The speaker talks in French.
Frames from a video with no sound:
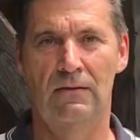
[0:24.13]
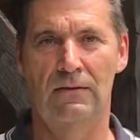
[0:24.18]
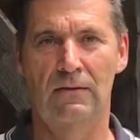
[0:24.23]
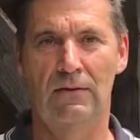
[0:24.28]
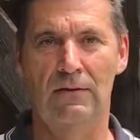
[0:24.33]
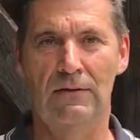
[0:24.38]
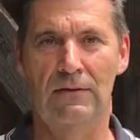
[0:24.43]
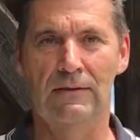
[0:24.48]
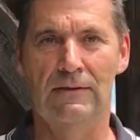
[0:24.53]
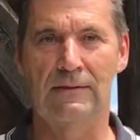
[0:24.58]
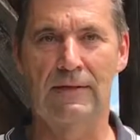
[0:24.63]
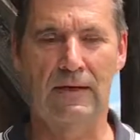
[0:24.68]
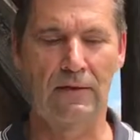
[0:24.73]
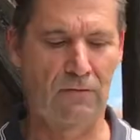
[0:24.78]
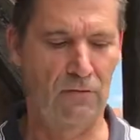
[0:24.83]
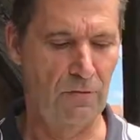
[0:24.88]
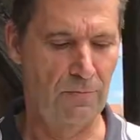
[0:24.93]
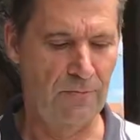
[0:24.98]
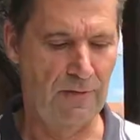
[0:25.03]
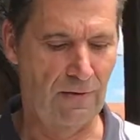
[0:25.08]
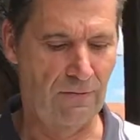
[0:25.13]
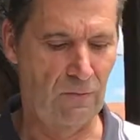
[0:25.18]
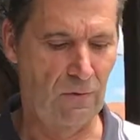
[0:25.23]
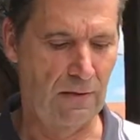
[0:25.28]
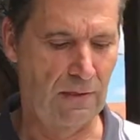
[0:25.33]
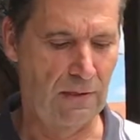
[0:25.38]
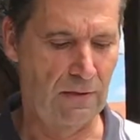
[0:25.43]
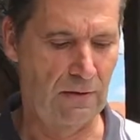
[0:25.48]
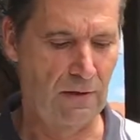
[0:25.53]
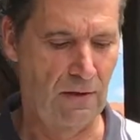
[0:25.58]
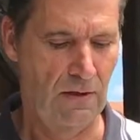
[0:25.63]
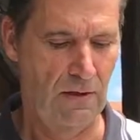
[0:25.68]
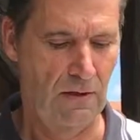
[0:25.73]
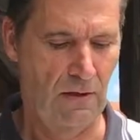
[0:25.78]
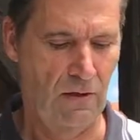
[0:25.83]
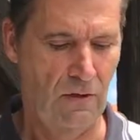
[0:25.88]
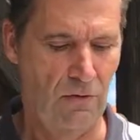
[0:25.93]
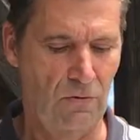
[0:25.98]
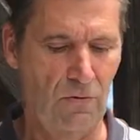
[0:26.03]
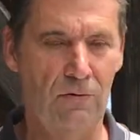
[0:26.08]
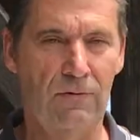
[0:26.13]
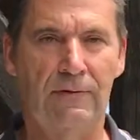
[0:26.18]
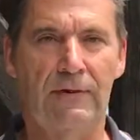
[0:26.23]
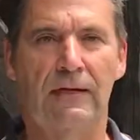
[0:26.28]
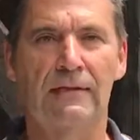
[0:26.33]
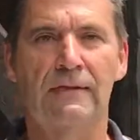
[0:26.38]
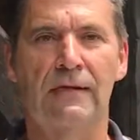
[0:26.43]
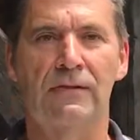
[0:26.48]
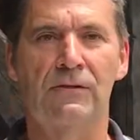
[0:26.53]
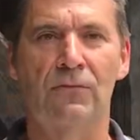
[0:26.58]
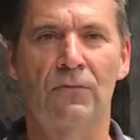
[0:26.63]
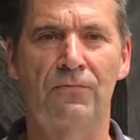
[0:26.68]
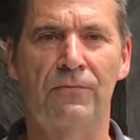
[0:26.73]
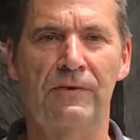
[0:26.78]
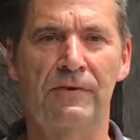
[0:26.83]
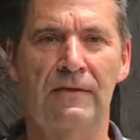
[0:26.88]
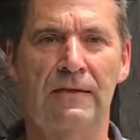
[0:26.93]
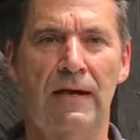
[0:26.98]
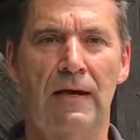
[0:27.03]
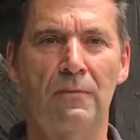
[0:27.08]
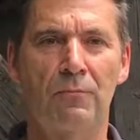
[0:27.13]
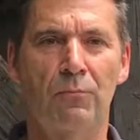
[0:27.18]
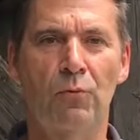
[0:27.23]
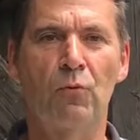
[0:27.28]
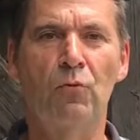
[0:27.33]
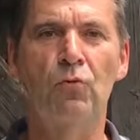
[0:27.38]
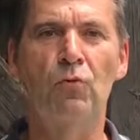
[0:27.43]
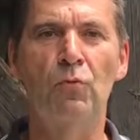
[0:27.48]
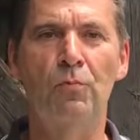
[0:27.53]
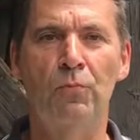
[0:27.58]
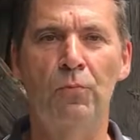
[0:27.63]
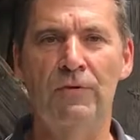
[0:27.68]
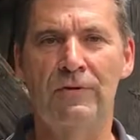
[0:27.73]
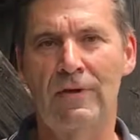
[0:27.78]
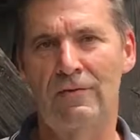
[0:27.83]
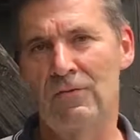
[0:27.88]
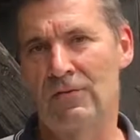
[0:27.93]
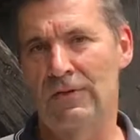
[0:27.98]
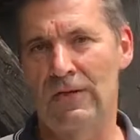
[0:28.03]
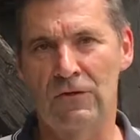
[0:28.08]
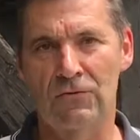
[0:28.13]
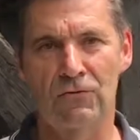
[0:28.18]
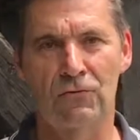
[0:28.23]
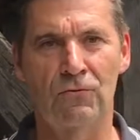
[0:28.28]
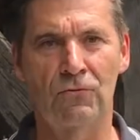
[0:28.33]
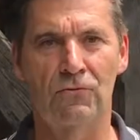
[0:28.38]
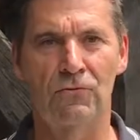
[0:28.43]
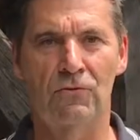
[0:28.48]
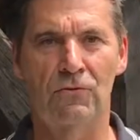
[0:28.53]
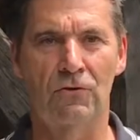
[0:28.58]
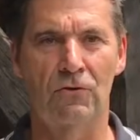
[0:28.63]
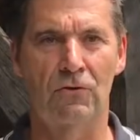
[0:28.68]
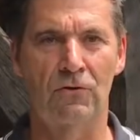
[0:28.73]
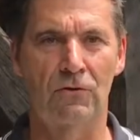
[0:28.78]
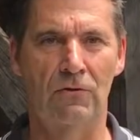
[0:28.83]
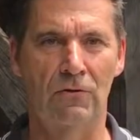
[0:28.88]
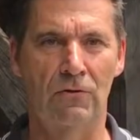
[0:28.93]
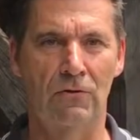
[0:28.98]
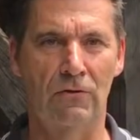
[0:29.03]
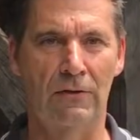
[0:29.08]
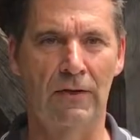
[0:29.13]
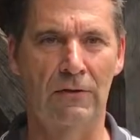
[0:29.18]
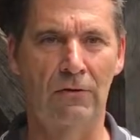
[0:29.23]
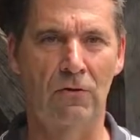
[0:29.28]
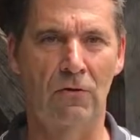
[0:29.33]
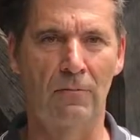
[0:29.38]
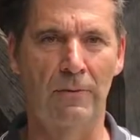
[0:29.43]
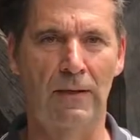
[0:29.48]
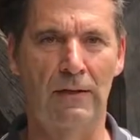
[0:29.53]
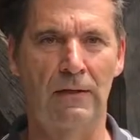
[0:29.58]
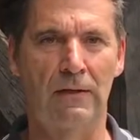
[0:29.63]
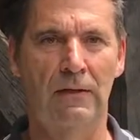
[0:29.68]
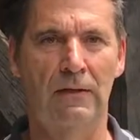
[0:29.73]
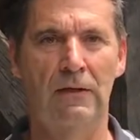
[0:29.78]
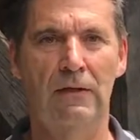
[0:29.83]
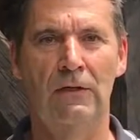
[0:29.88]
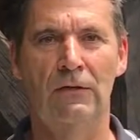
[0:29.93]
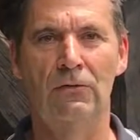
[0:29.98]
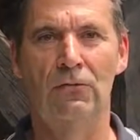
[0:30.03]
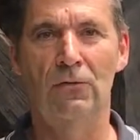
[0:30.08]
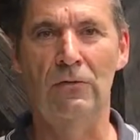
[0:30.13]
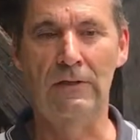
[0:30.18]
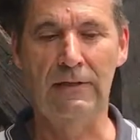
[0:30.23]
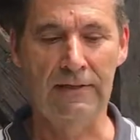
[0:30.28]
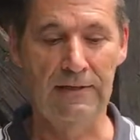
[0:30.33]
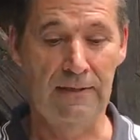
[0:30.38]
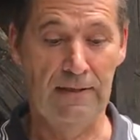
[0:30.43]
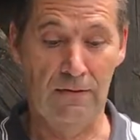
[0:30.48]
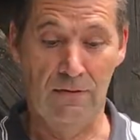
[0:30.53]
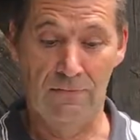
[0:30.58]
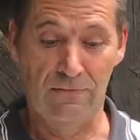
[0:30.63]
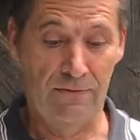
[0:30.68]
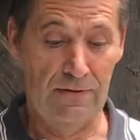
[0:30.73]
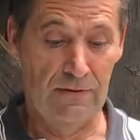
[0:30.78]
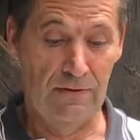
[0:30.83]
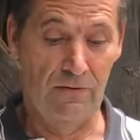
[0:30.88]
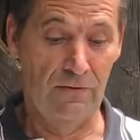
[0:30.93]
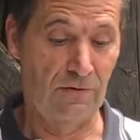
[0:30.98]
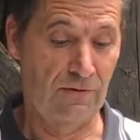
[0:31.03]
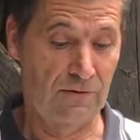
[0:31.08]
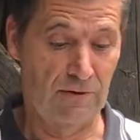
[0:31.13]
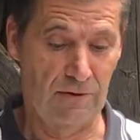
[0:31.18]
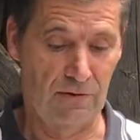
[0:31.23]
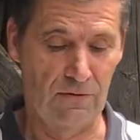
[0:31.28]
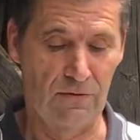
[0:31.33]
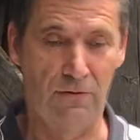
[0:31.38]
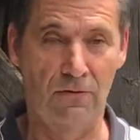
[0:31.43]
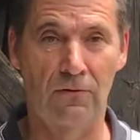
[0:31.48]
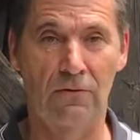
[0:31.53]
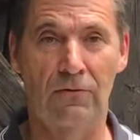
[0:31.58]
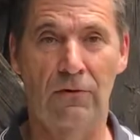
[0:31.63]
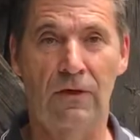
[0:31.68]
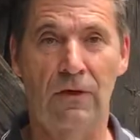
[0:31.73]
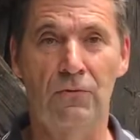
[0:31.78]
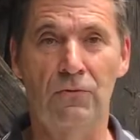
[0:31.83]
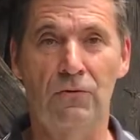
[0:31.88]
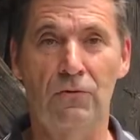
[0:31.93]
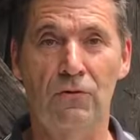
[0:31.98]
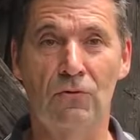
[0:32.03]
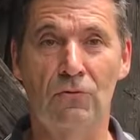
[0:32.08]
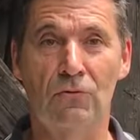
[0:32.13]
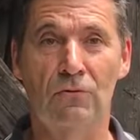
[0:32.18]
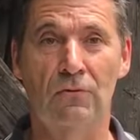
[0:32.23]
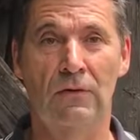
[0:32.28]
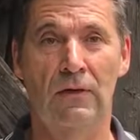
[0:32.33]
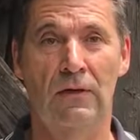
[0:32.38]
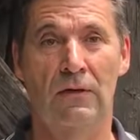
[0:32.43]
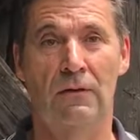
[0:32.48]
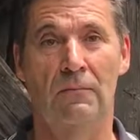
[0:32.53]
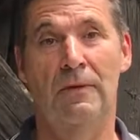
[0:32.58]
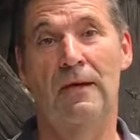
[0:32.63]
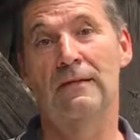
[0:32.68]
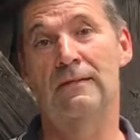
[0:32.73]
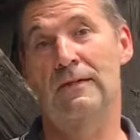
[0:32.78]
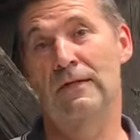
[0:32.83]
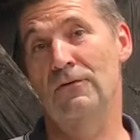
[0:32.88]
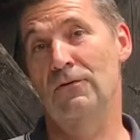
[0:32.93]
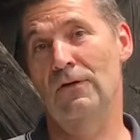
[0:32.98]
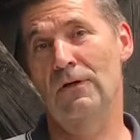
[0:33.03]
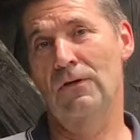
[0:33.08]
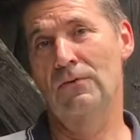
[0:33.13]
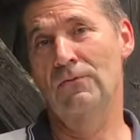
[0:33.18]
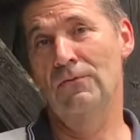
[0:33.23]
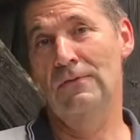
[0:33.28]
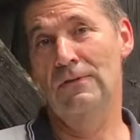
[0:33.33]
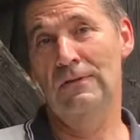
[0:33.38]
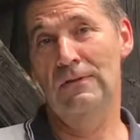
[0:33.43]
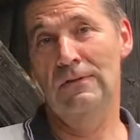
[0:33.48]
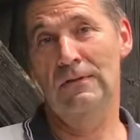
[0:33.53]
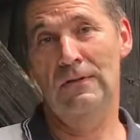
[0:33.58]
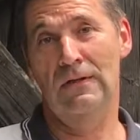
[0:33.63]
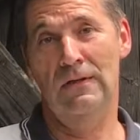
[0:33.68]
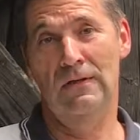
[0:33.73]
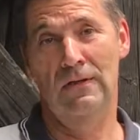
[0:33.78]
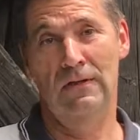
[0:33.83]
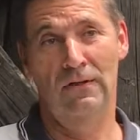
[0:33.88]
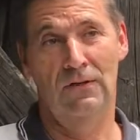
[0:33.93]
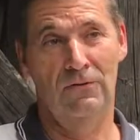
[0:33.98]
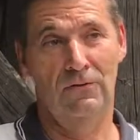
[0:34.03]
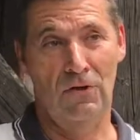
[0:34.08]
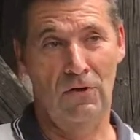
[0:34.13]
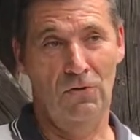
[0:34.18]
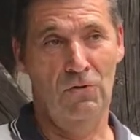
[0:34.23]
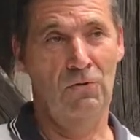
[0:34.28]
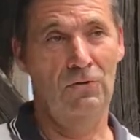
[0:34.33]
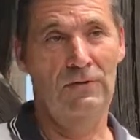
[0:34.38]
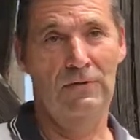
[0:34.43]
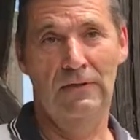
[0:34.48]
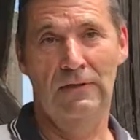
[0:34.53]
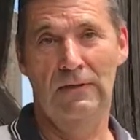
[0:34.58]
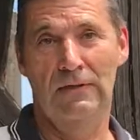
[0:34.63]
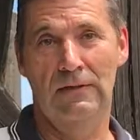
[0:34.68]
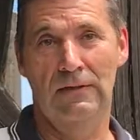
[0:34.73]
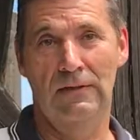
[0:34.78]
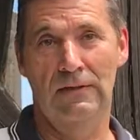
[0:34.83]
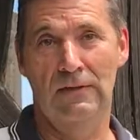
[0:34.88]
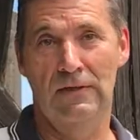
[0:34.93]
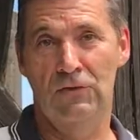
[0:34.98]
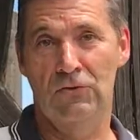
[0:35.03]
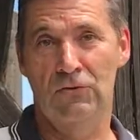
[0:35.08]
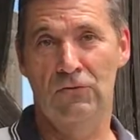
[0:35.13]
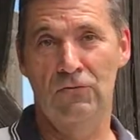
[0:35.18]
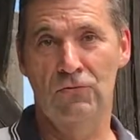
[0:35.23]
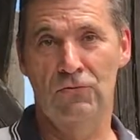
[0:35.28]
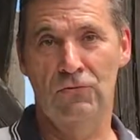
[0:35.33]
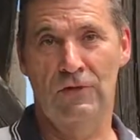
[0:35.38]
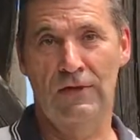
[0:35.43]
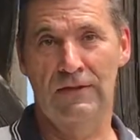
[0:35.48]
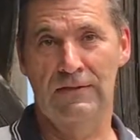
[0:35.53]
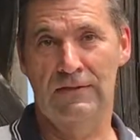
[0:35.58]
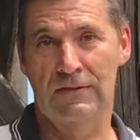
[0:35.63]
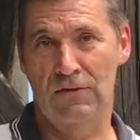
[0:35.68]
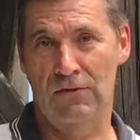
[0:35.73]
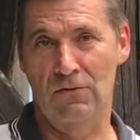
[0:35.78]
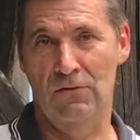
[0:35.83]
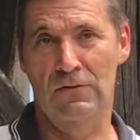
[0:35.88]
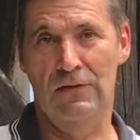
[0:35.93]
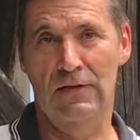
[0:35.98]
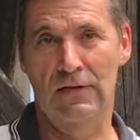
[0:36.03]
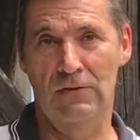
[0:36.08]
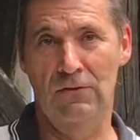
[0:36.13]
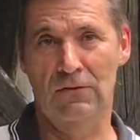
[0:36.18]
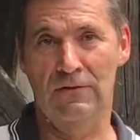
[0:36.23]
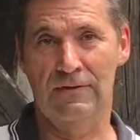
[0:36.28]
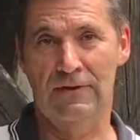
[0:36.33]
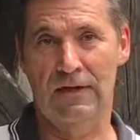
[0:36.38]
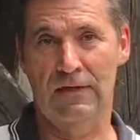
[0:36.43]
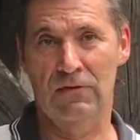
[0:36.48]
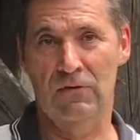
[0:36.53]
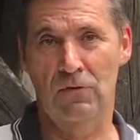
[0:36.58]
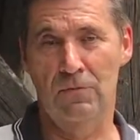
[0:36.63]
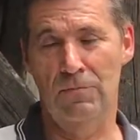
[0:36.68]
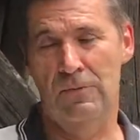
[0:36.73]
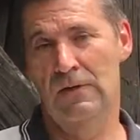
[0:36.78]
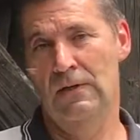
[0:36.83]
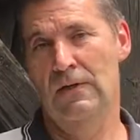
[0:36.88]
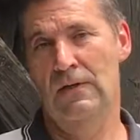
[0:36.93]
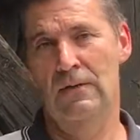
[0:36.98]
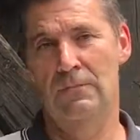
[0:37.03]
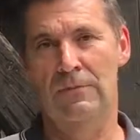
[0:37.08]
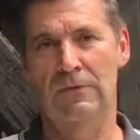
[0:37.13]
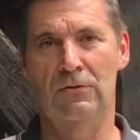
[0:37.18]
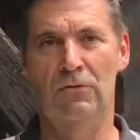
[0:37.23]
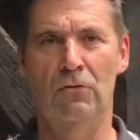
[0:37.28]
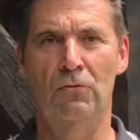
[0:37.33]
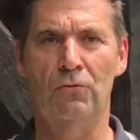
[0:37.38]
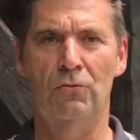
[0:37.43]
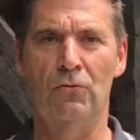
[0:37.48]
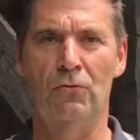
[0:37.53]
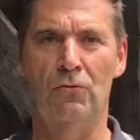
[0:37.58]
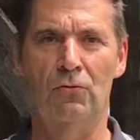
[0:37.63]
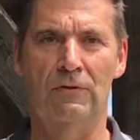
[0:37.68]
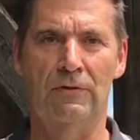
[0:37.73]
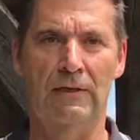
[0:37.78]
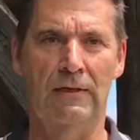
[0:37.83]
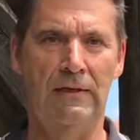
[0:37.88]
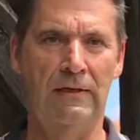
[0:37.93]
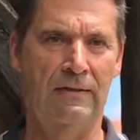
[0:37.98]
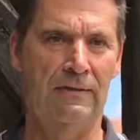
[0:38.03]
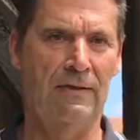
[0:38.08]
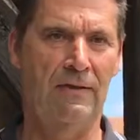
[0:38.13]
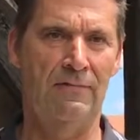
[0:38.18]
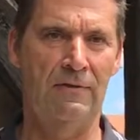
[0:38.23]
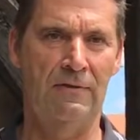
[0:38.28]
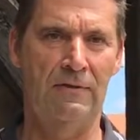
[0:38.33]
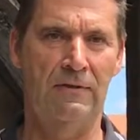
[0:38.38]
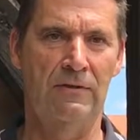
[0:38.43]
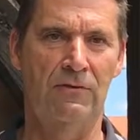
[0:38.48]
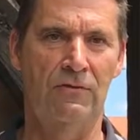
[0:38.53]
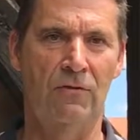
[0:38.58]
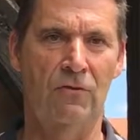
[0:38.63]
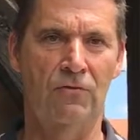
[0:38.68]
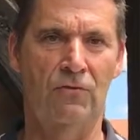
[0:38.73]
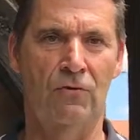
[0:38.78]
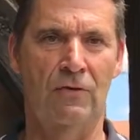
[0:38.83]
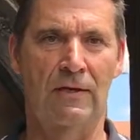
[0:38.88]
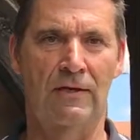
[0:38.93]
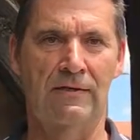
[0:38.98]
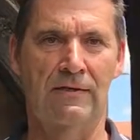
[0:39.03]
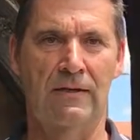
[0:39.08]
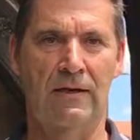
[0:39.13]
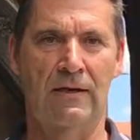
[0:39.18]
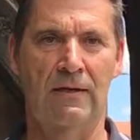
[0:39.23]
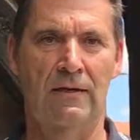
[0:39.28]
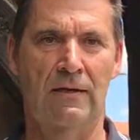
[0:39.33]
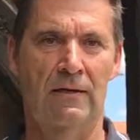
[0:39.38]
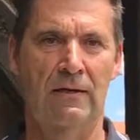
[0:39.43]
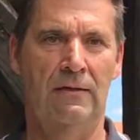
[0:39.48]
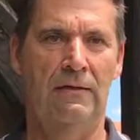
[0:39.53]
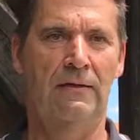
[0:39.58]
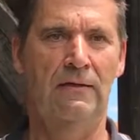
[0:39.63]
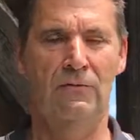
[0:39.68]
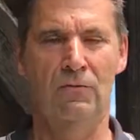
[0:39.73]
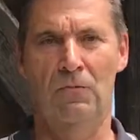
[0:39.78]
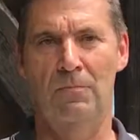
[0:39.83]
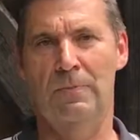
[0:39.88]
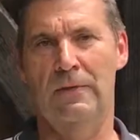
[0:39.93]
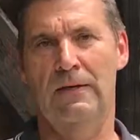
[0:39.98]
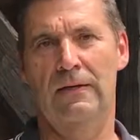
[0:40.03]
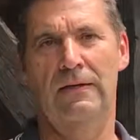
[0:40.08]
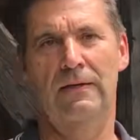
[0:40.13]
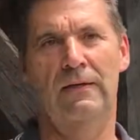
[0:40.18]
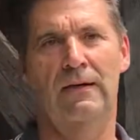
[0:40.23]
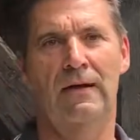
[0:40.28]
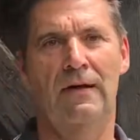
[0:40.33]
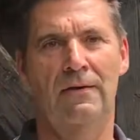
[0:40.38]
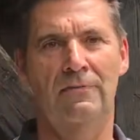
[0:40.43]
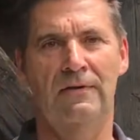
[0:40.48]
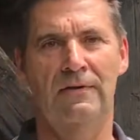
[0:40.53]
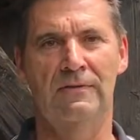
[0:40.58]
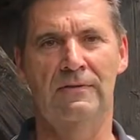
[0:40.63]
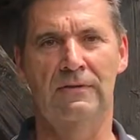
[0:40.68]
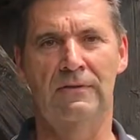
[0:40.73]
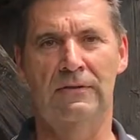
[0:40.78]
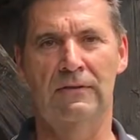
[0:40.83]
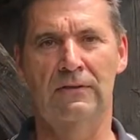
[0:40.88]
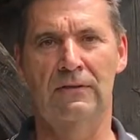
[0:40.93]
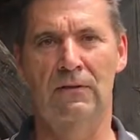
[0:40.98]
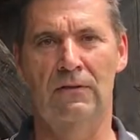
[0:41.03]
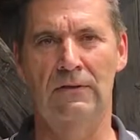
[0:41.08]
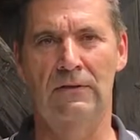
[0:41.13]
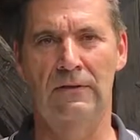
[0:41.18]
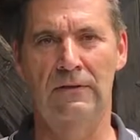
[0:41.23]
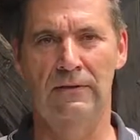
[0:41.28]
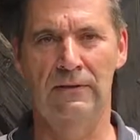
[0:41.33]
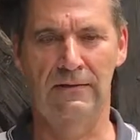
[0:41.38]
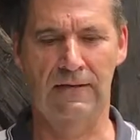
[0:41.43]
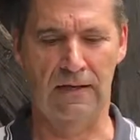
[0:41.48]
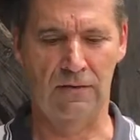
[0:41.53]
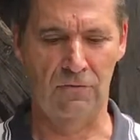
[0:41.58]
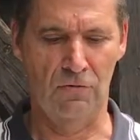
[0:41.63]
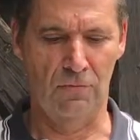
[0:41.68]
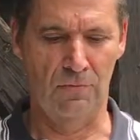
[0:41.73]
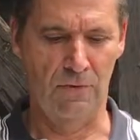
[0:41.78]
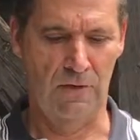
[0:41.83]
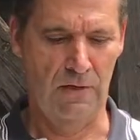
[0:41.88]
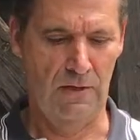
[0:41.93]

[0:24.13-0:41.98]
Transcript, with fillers: dans les startups d'avoir une taxation fiscale beaucoup plus avantageuse que la normale. Donc l'idée en fait de cette euh, réunion, bah, c'est de réunir d'un côté les jeunes jurassiens qui ont créé leur start-up et de l'autre côté les investisseurs jurassiens qui sont prêts à investir dans les start-up.